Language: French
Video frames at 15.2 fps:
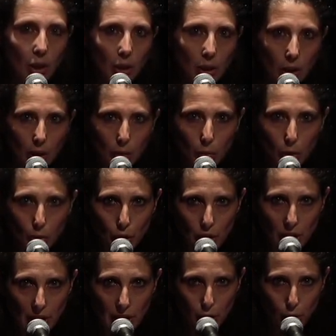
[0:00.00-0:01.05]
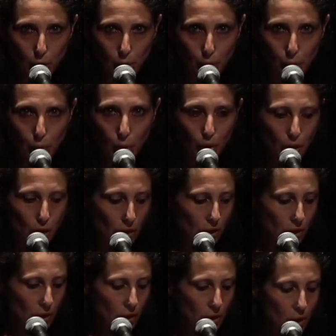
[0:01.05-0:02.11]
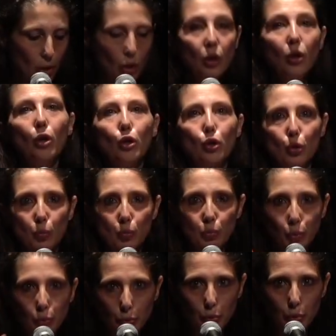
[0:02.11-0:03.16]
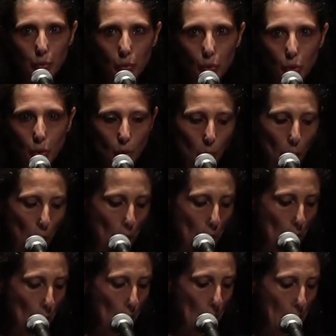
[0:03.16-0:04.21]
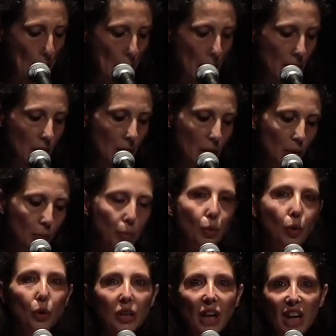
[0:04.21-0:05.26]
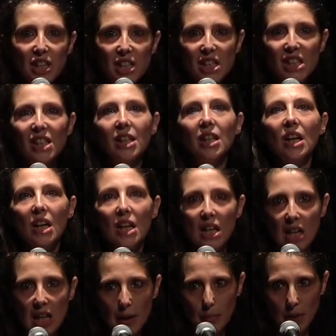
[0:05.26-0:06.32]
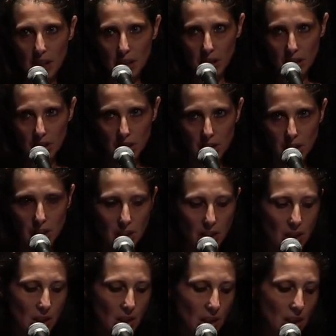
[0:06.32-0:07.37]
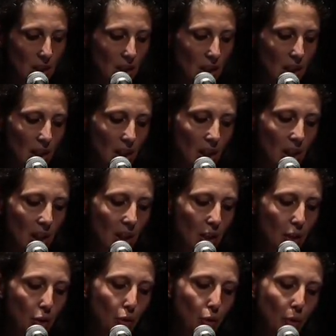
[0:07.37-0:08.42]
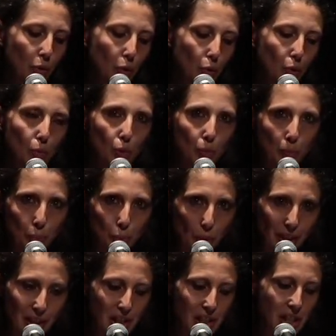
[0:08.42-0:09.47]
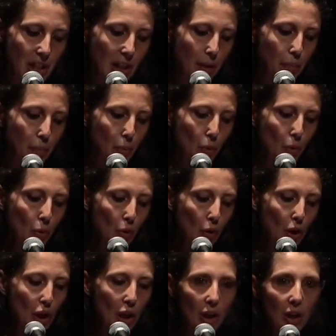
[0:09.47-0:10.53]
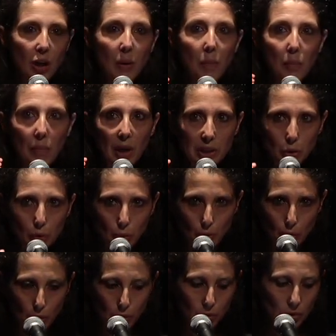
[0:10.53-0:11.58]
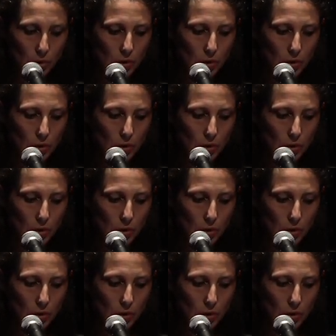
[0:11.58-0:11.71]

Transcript: Comme le chat se purge, je bouffe du mot pour recracher la mer. Je suis venu me pourlécher la peau, maintenant